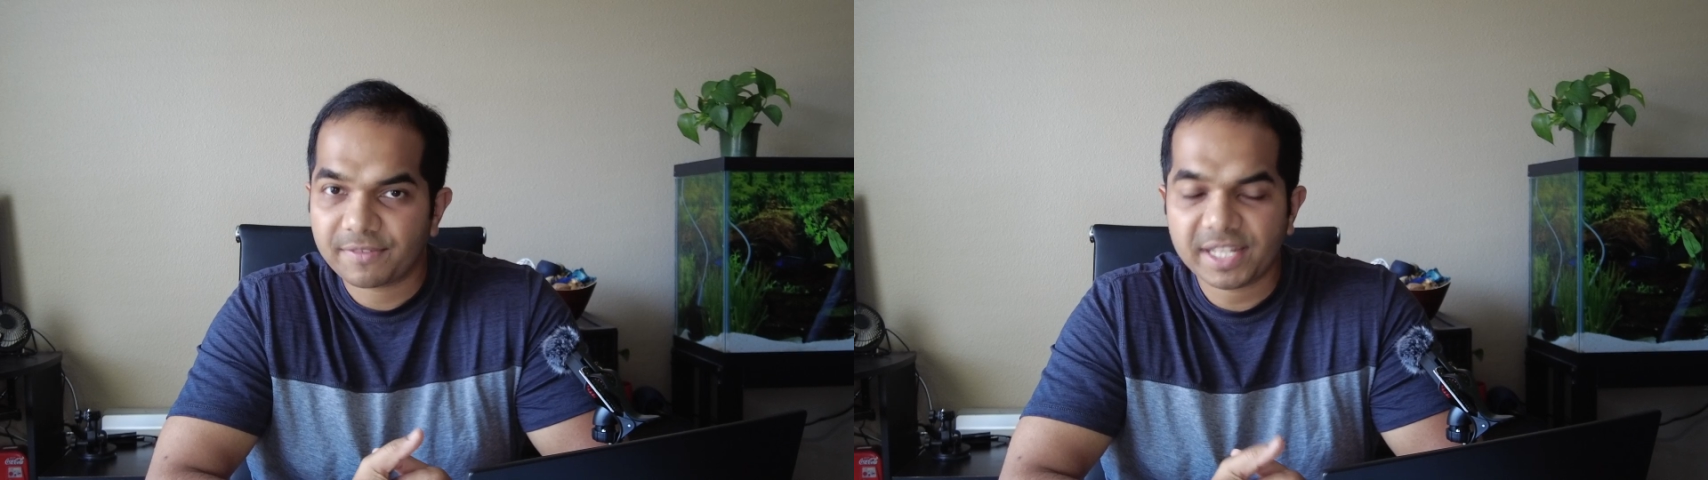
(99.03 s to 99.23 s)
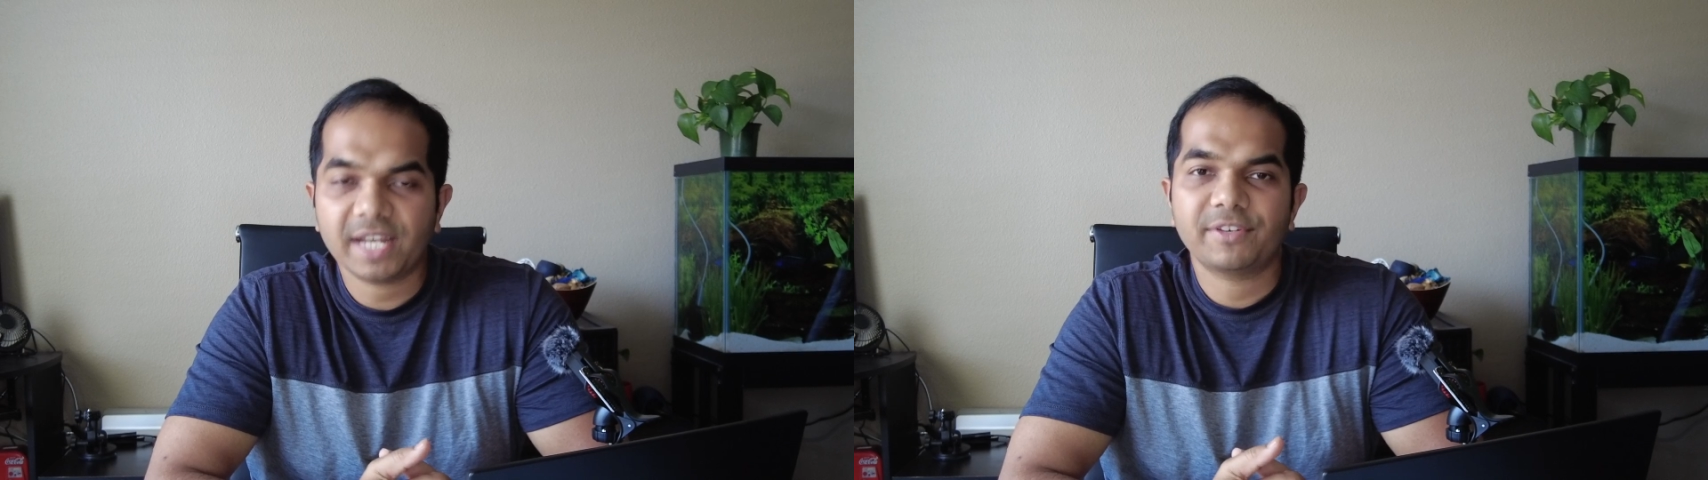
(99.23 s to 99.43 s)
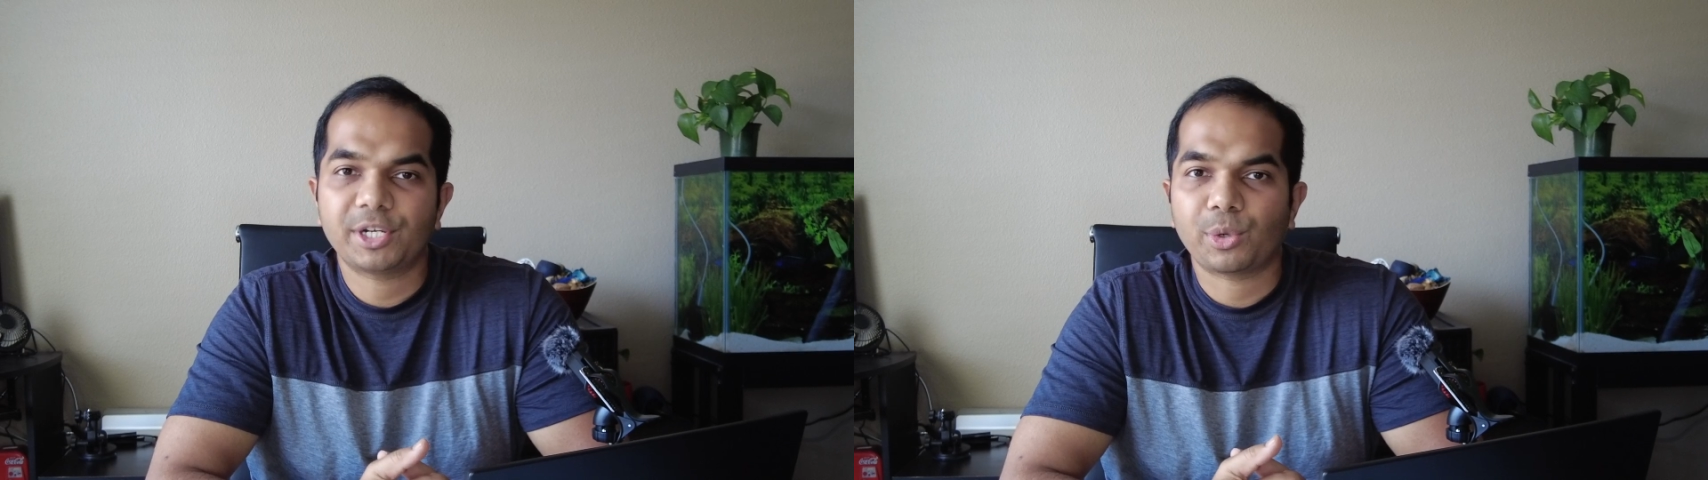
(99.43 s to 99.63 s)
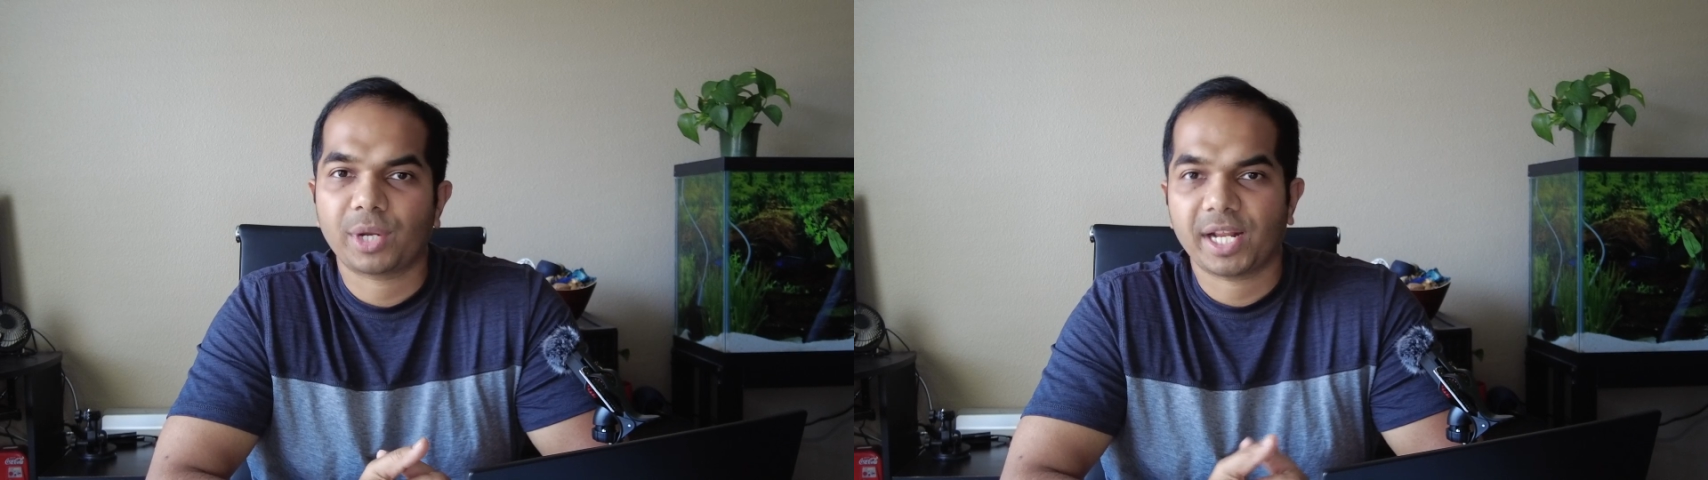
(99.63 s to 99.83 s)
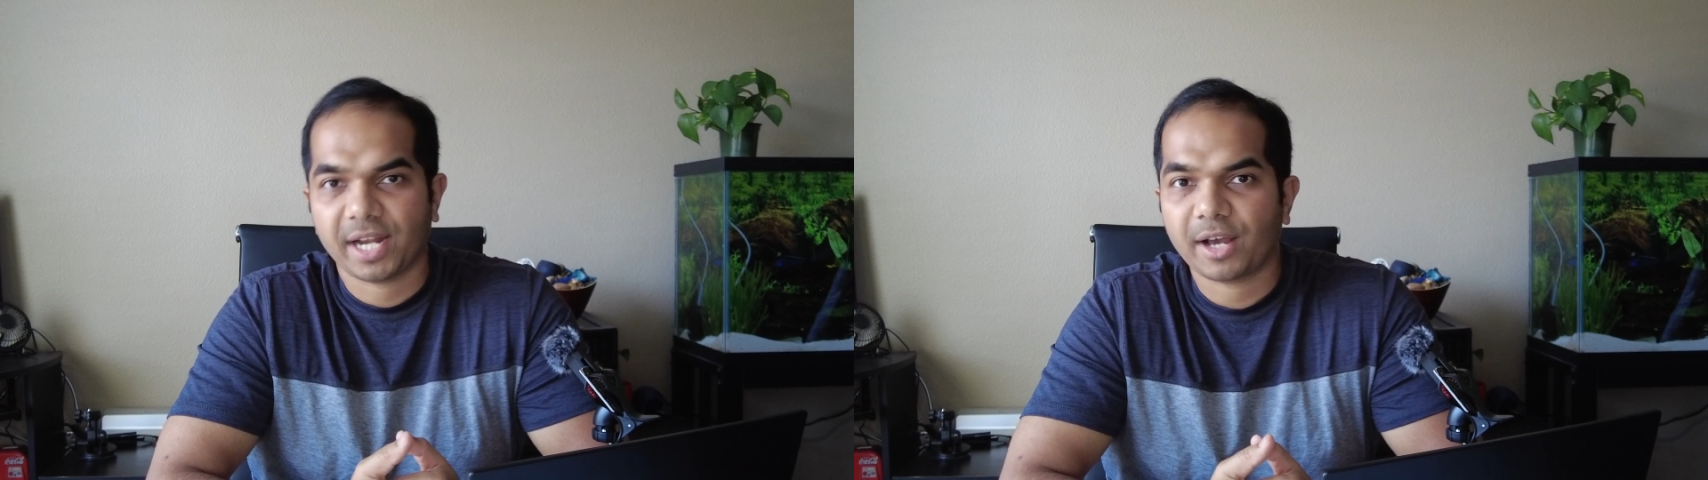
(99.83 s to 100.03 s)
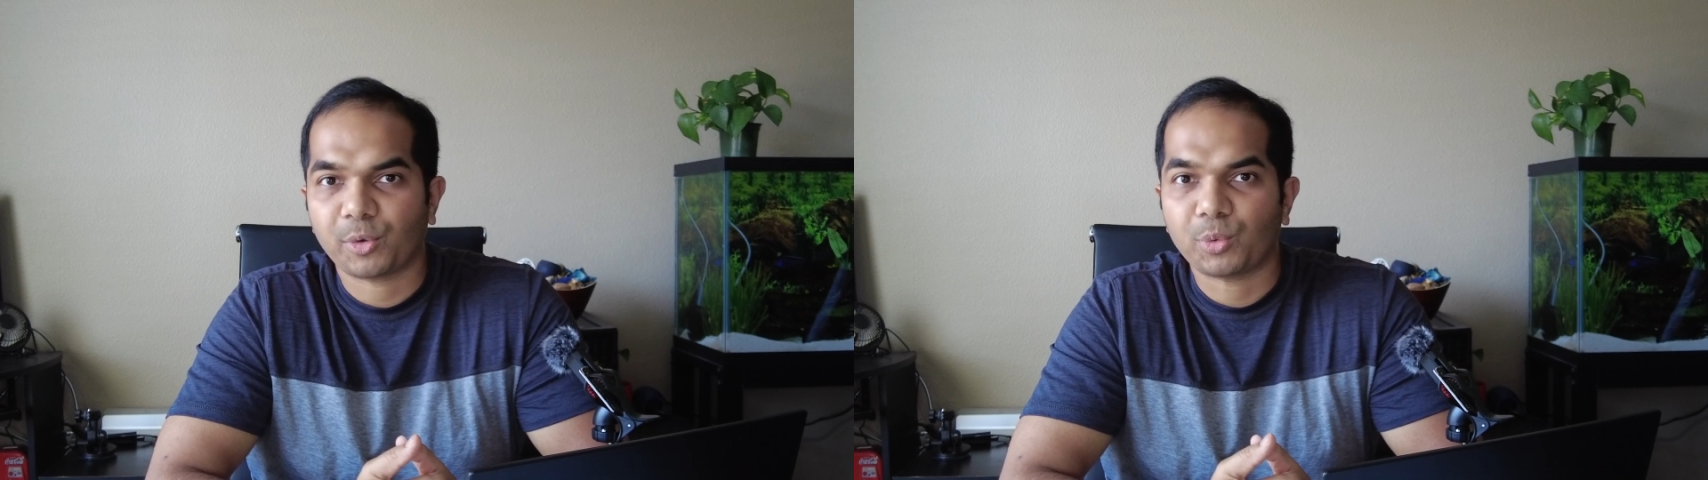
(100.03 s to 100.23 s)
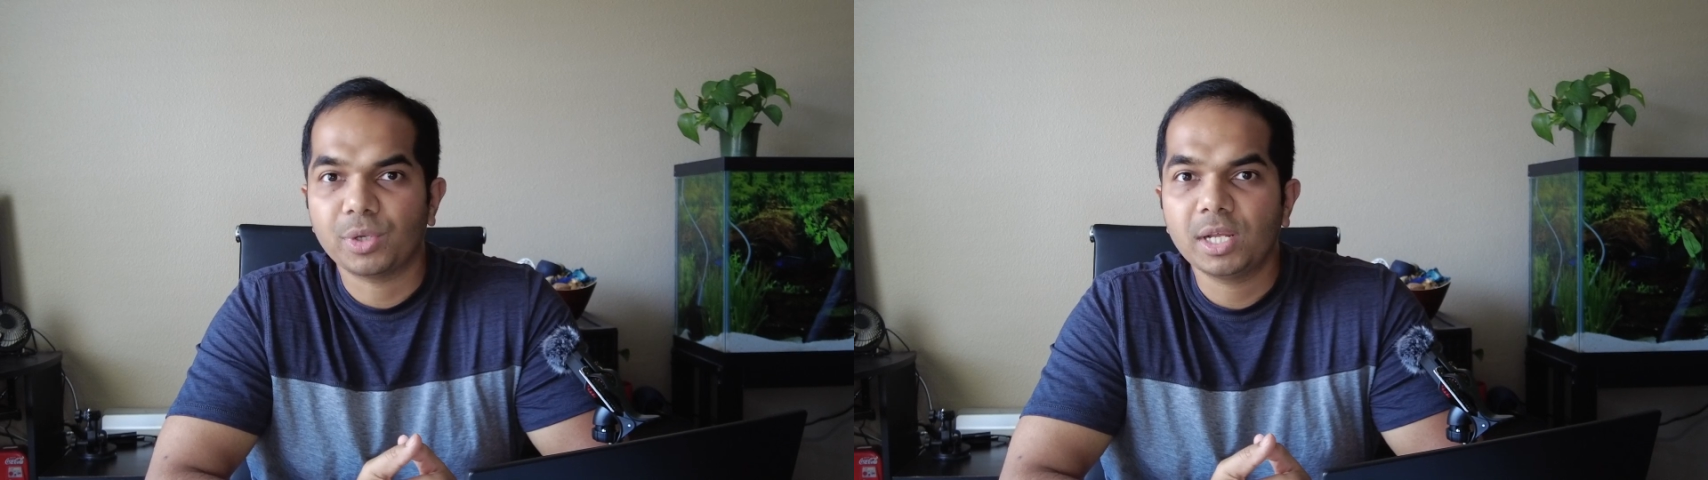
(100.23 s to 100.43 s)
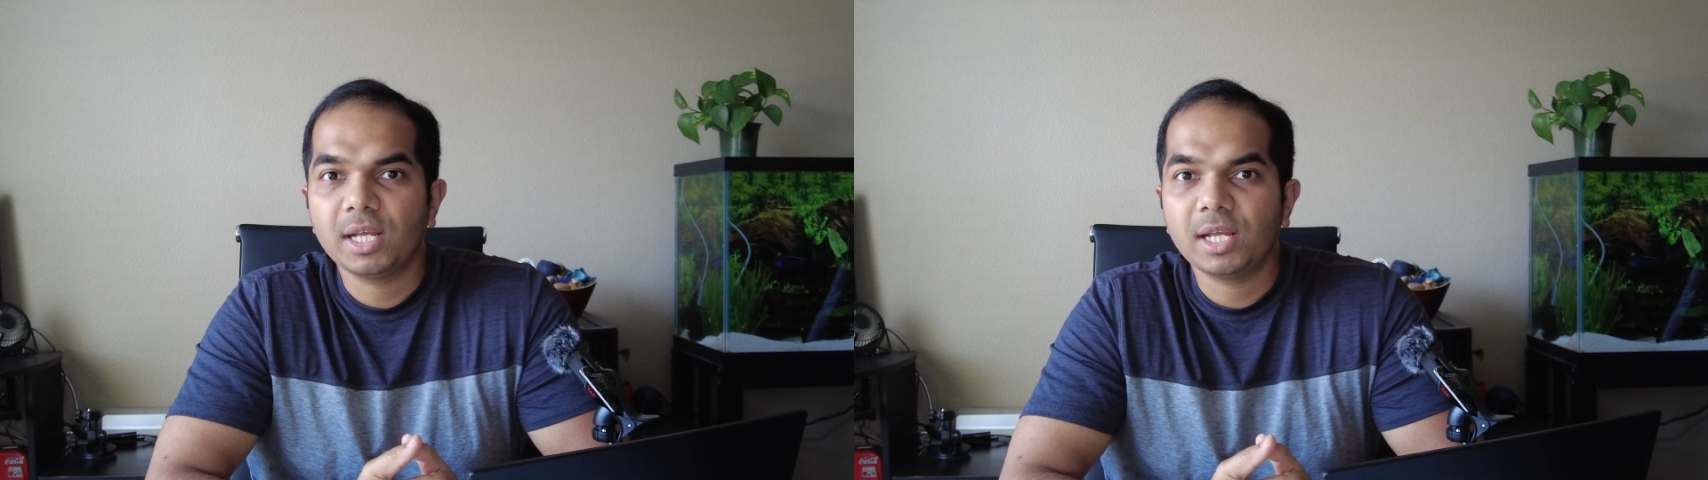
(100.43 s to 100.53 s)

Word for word: ஃப்ரீயாக விட்டுட்டோன்னா என்ன ஆகும்